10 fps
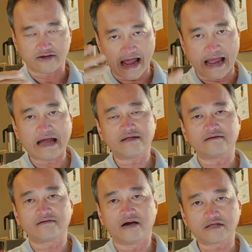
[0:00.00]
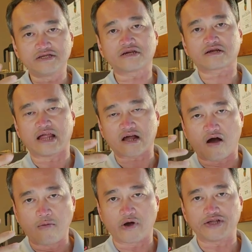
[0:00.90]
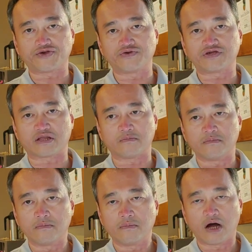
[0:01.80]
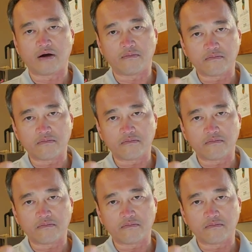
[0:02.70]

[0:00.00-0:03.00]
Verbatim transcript: đã ít nhất là có một cái chương trình à,